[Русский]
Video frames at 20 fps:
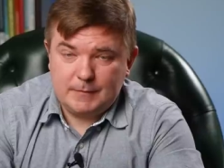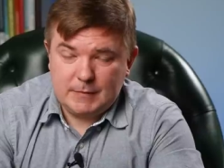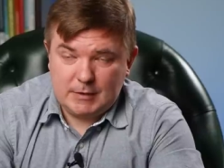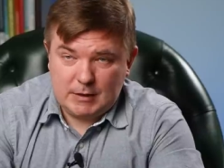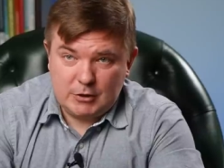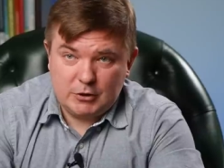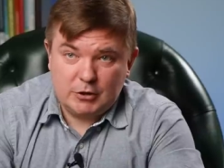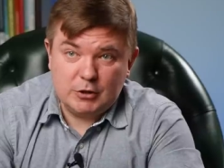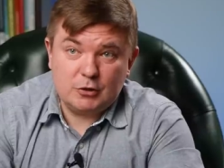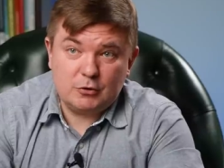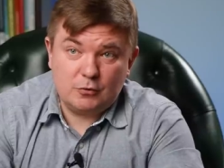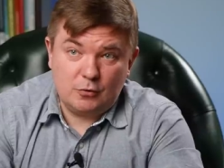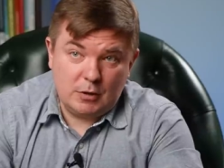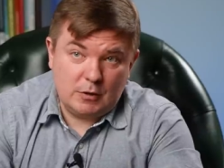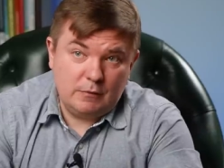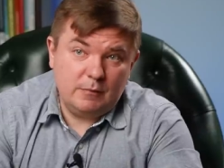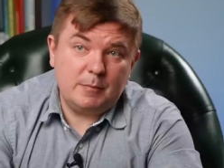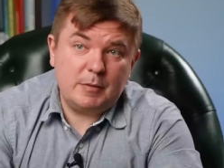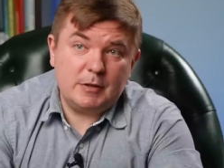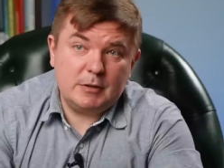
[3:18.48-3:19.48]
скажите,
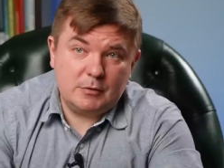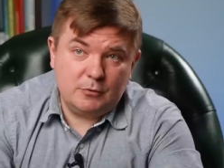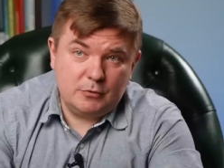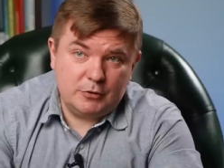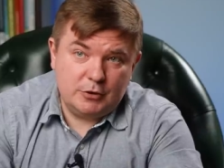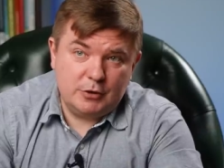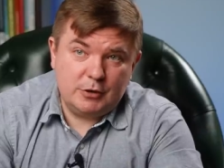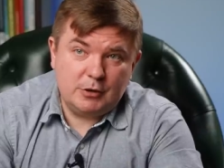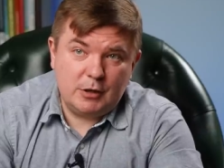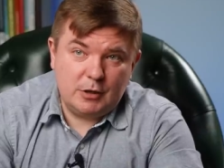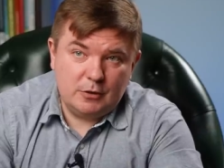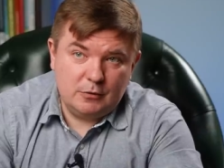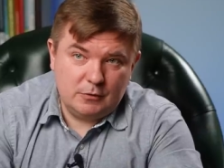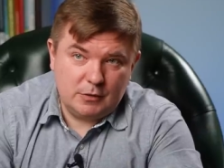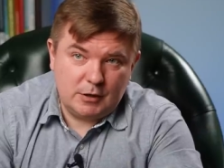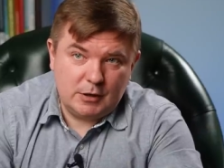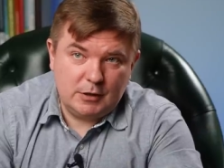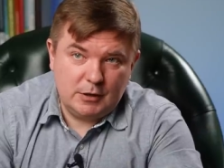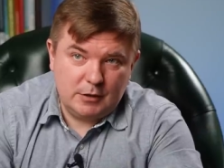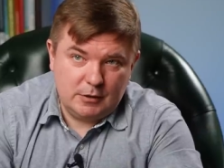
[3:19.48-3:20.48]
сколько вы проскочите на одной
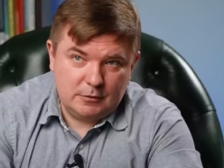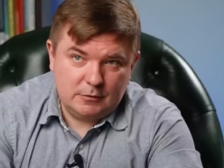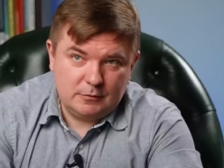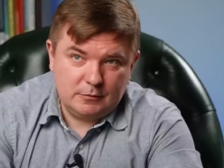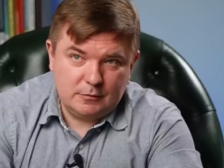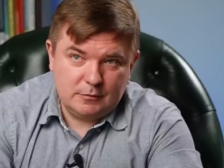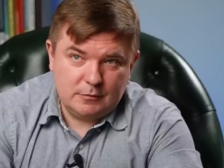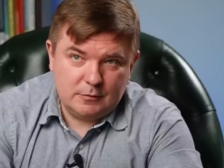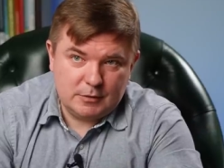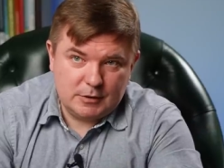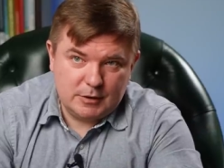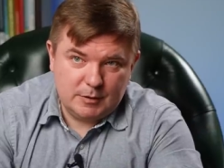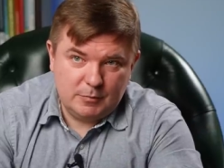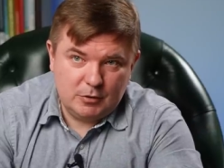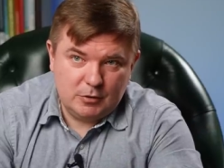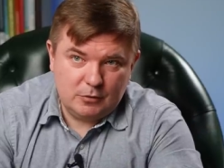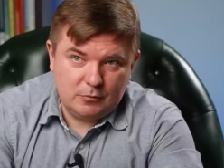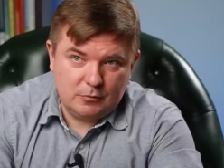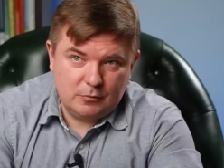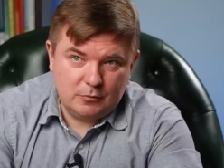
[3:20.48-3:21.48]
ноге за
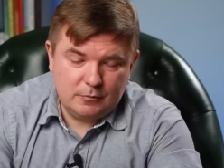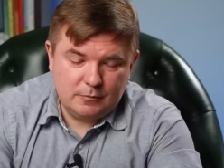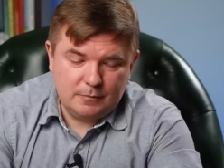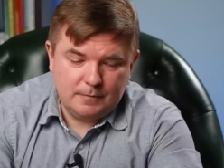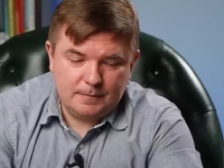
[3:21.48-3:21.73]
минуту,